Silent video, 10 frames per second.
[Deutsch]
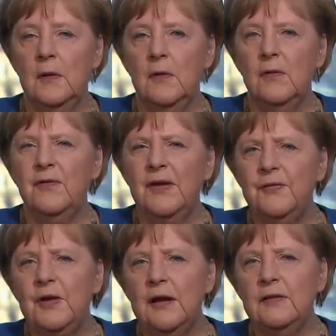Und was
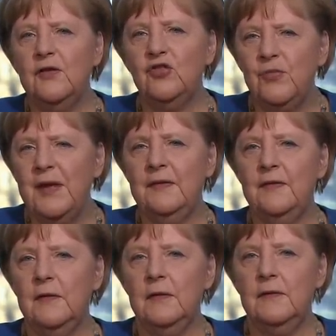vielleicht das
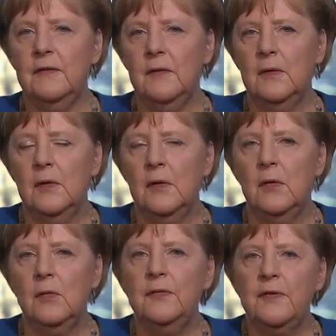Schwerste ist,
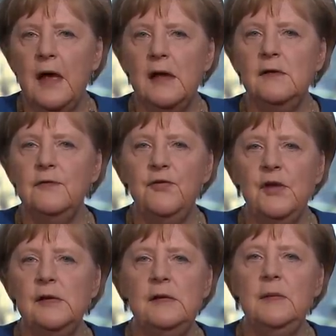uns allen
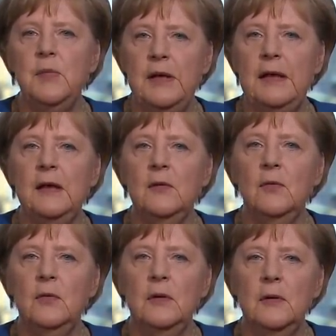fehlen die
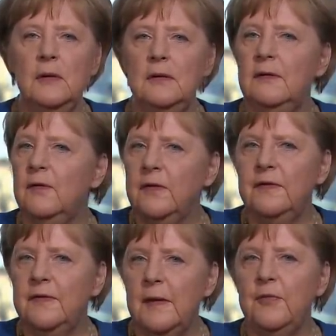Begegnungen, die
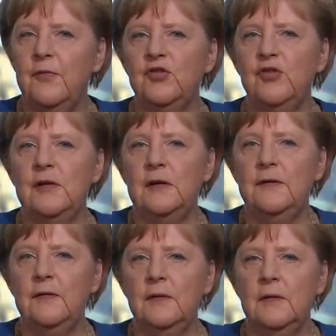sonst
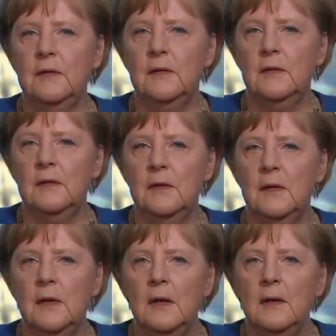selbstverständlich sind.
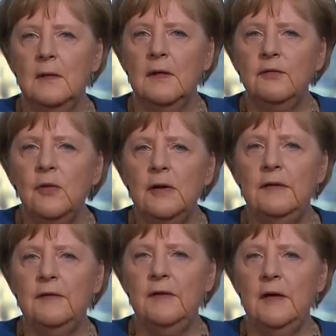
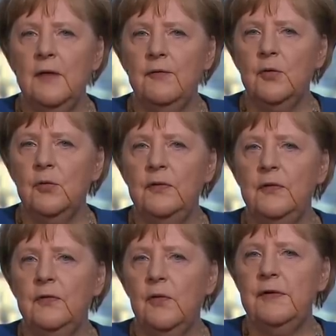Natürlich ist jeder von uns
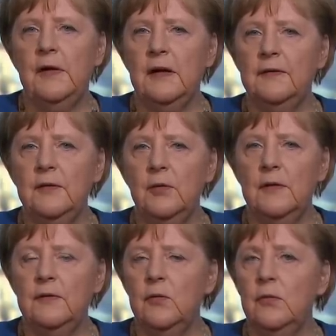in solch einer
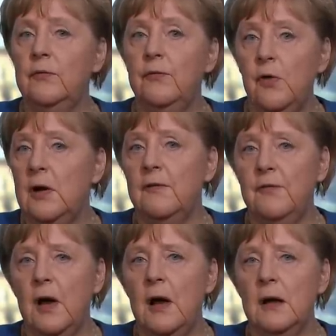Situation voller
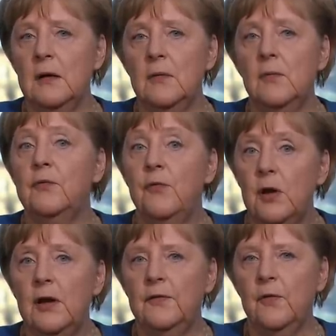Fragen und
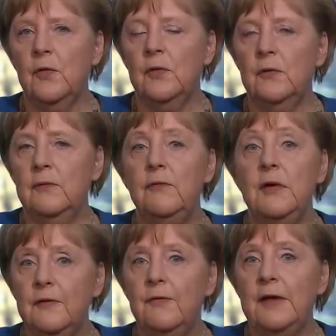voller Sorgen,
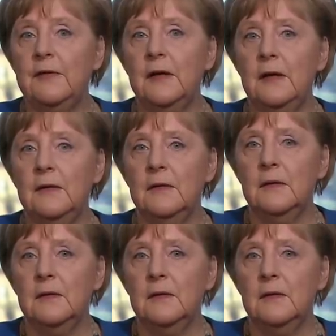wie es weitergeht.